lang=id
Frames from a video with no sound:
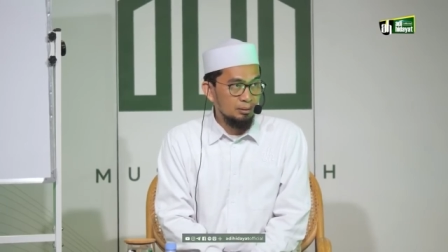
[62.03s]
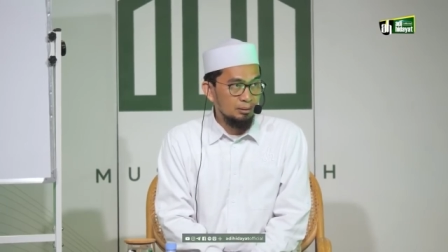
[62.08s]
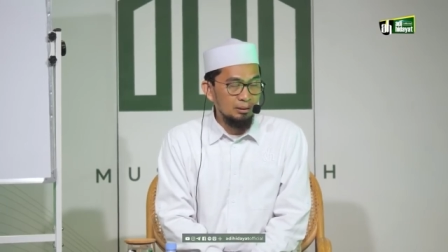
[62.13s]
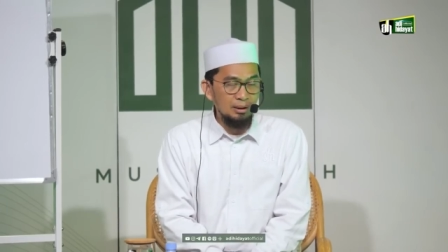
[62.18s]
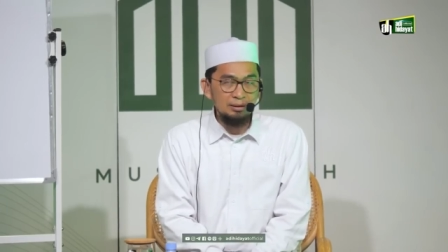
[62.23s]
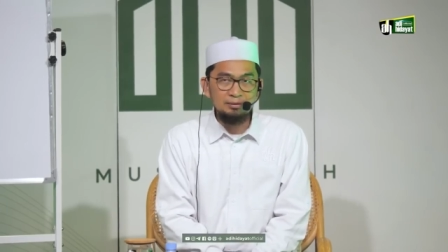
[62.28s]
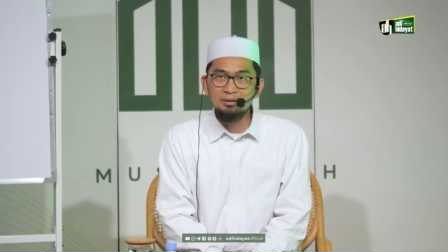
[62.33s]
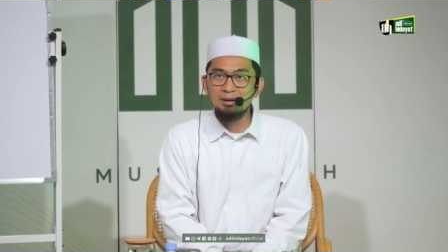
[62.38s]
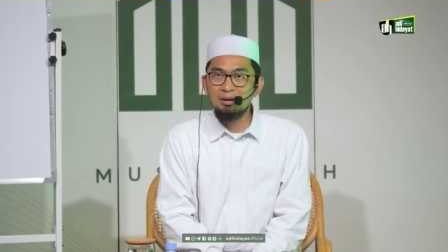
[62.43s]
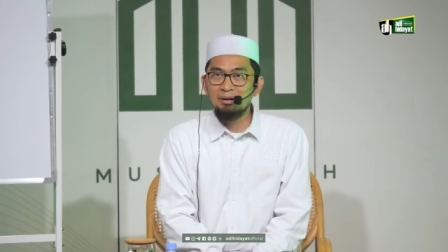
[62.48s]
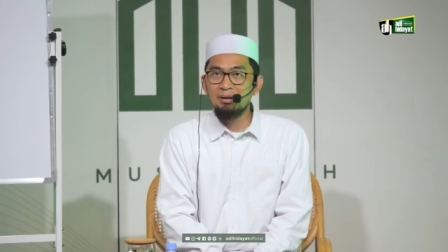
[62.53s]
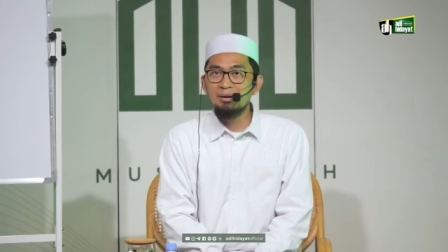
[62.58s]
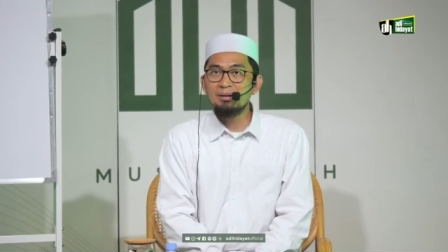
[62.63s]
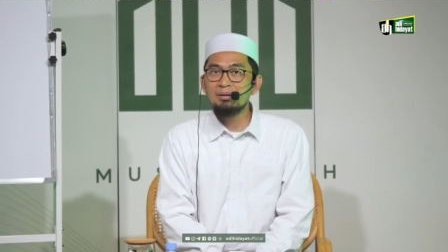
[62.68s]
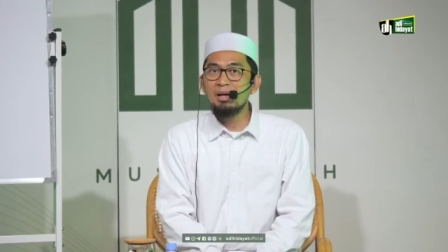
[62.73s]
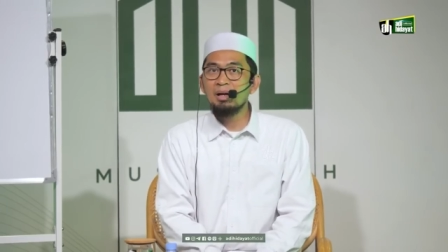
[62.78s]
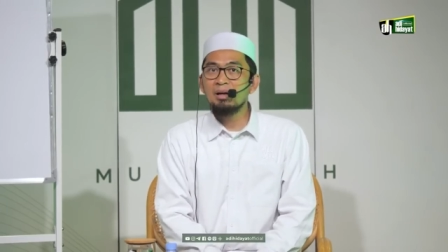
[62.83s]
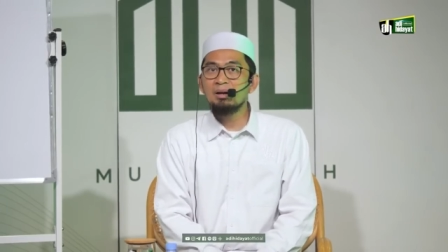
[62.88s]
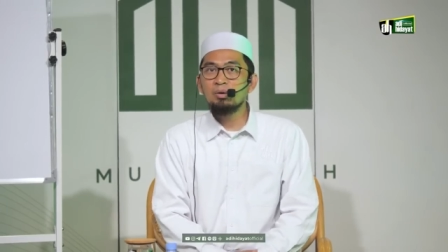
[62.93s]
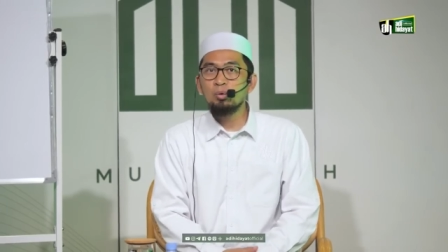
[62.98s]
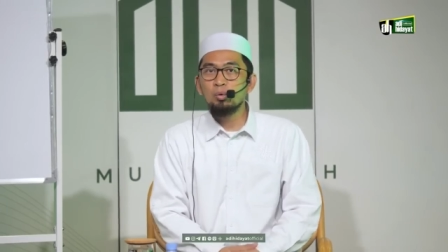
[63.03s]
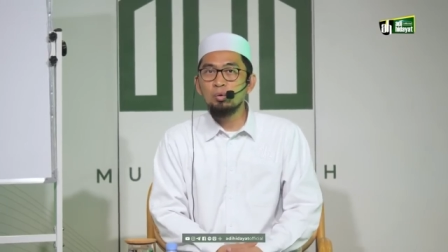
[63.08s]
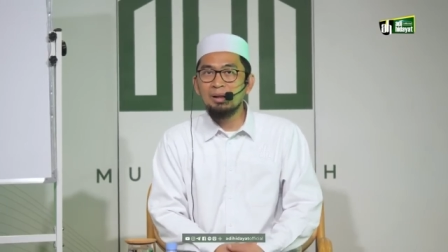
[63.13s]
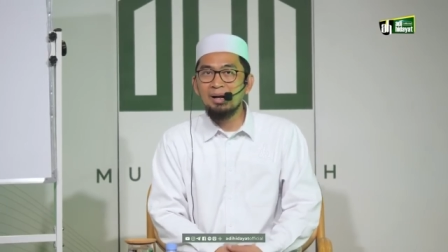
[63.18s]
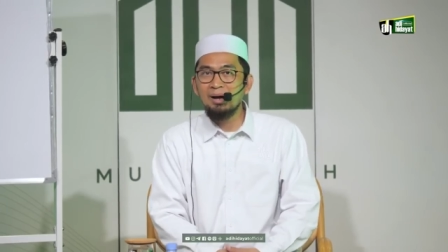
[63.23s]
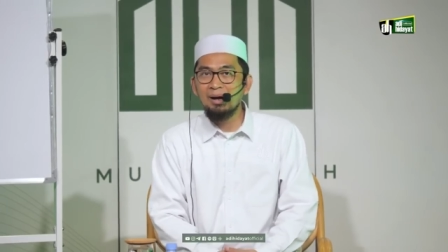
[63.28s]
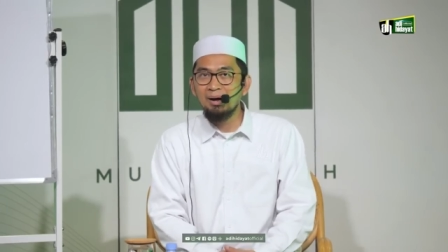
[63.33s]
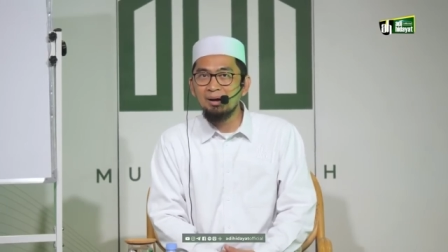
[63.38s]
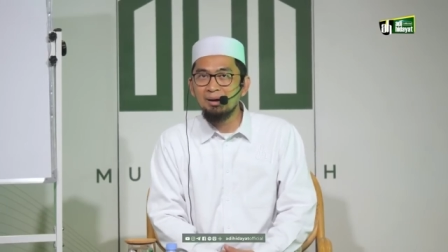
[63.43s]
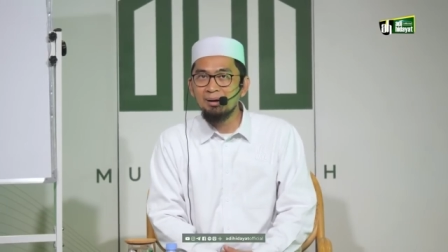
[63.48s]
Nah sekarang yang
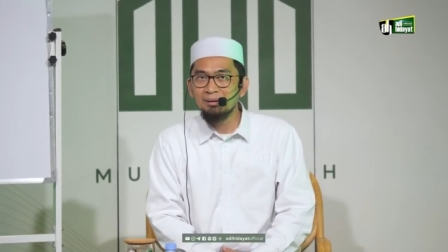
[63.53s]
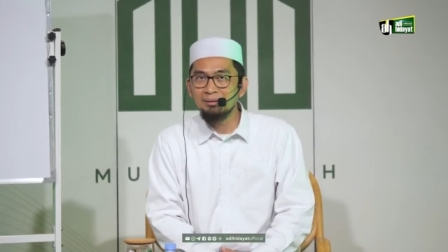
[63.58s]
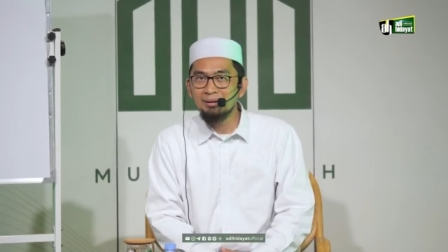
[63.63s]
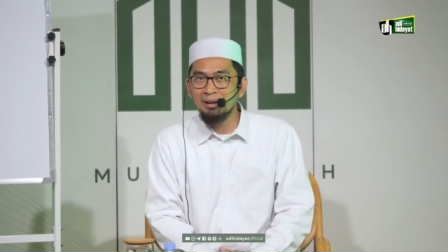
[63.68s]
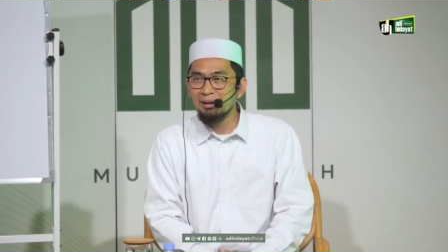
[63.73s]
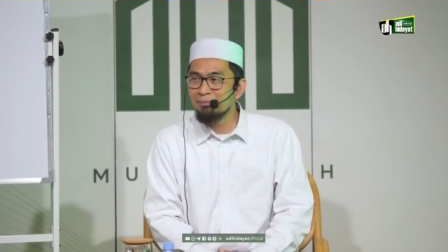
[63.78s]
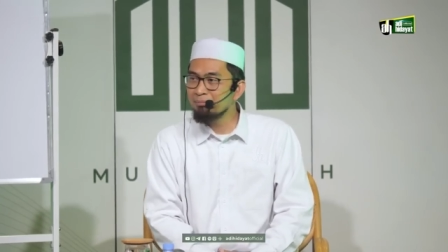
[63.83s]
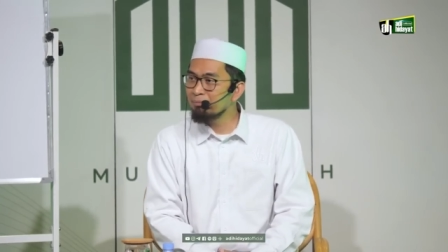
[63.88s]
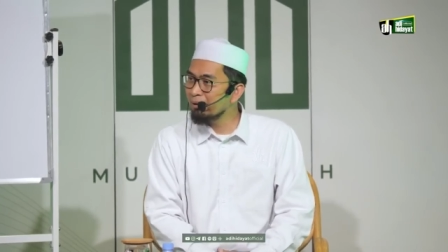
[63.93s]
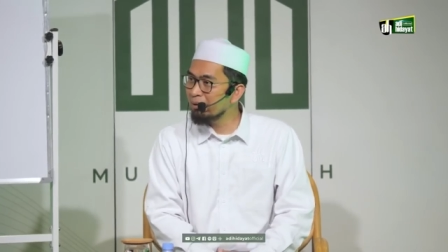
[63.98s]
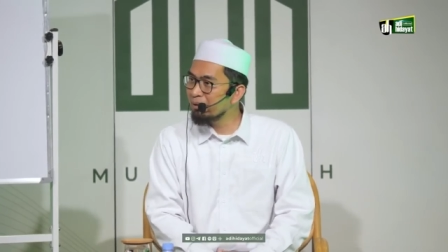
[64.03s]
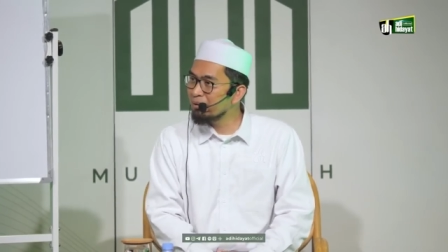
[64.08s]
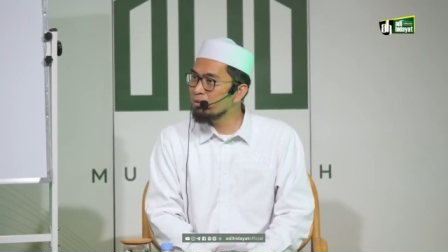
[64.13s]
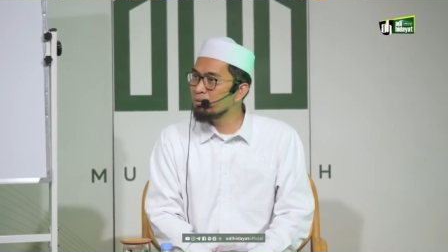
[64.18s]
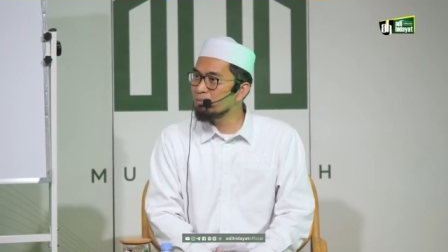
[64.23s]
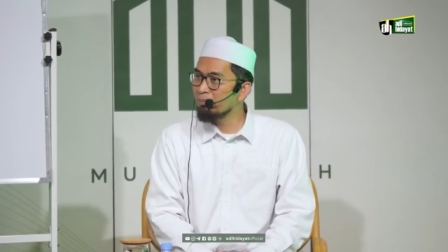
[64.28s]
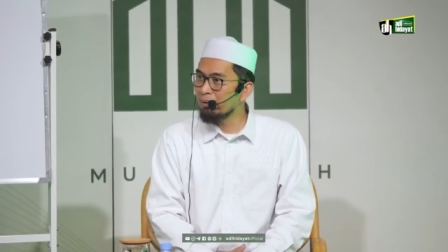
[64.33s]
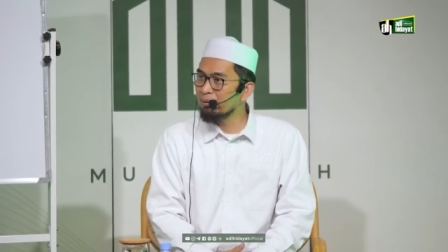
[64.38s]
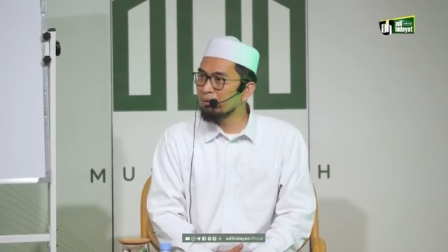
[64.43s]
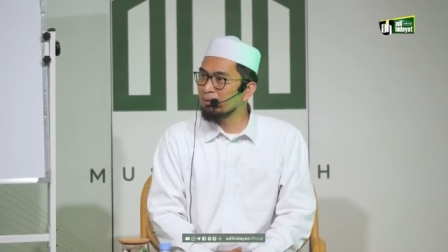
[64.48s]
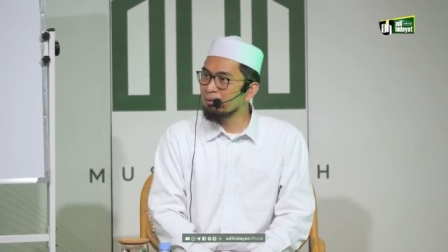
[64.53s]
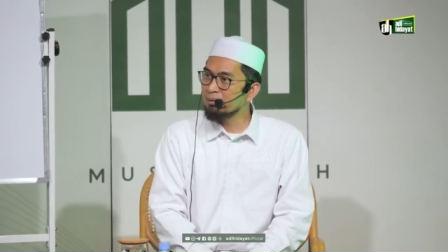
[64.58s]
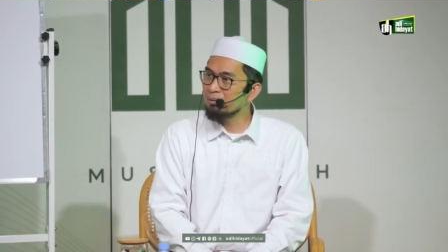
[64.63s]
kurang dalam kehidupan